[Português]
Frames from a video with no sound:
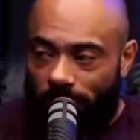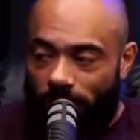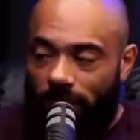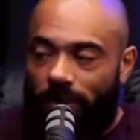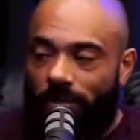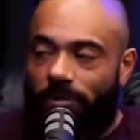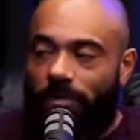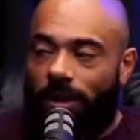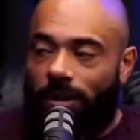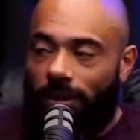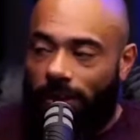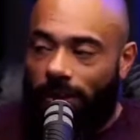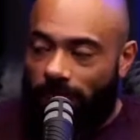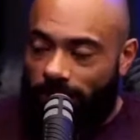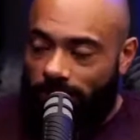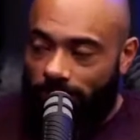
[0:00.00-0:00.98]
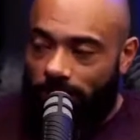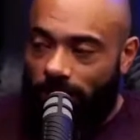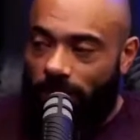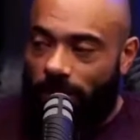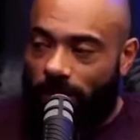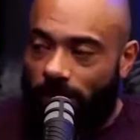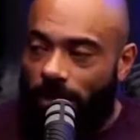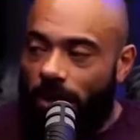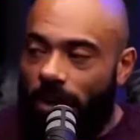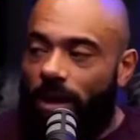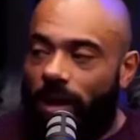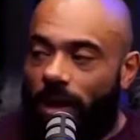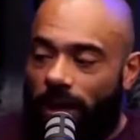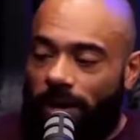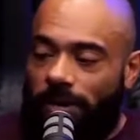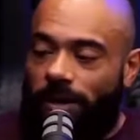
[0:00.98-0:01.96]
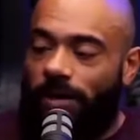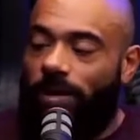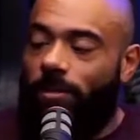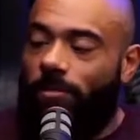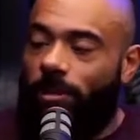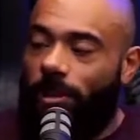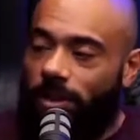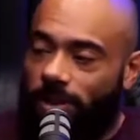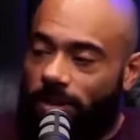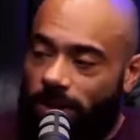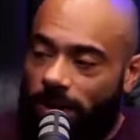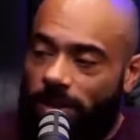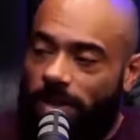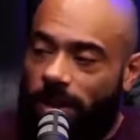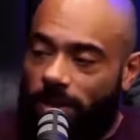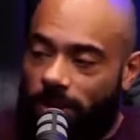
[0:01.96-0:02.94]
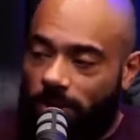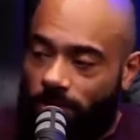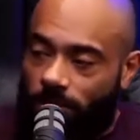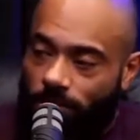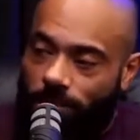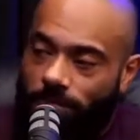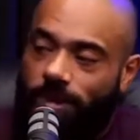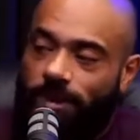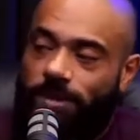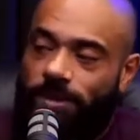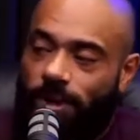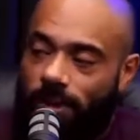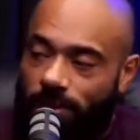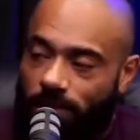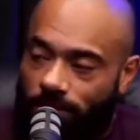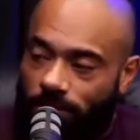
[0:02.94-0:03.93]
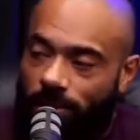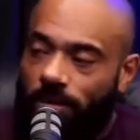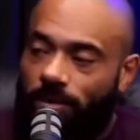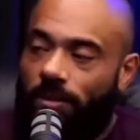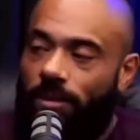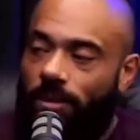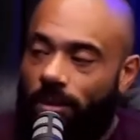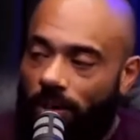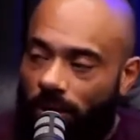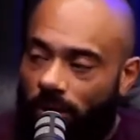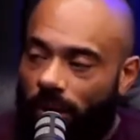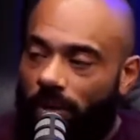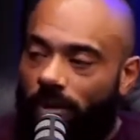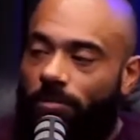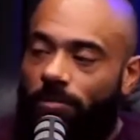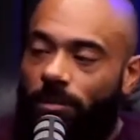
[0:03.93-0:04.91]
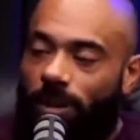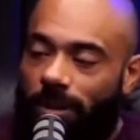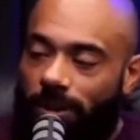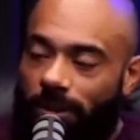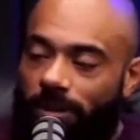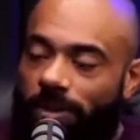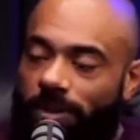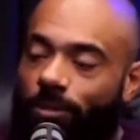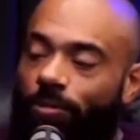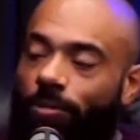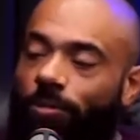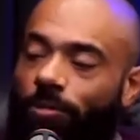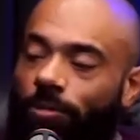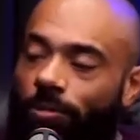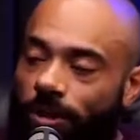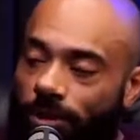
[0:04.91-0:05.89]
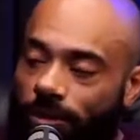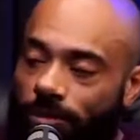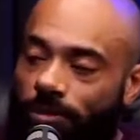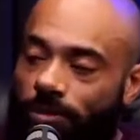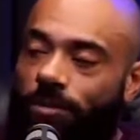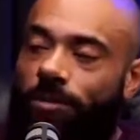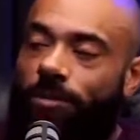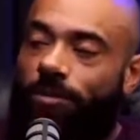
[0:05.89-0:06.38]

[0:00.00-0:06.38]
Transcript: que vem descendo é exatamente a estratégia que eu estou fazendo para descer o meu físico